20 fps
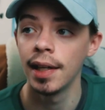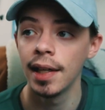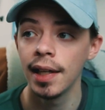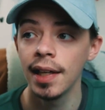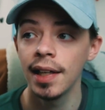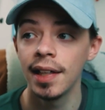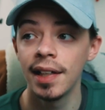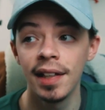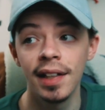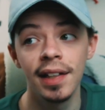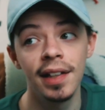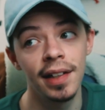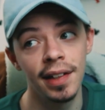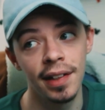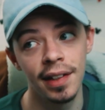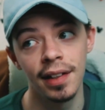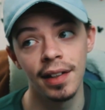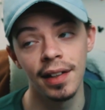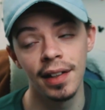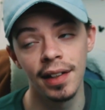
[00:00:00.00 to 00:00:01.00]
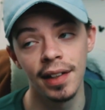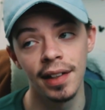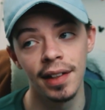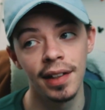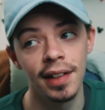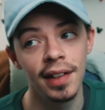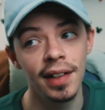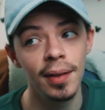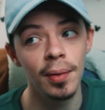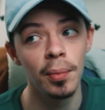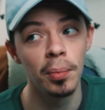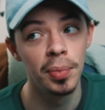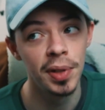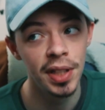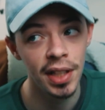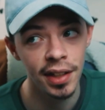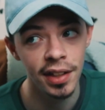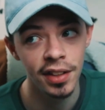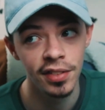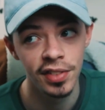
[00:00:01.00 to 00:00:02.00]
Et et et et et, et,
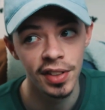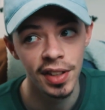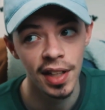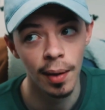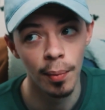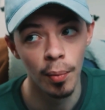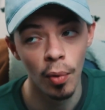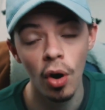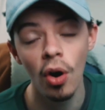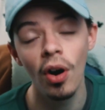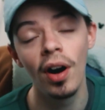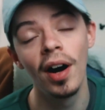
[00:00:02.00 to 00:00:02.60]
bien évidemment.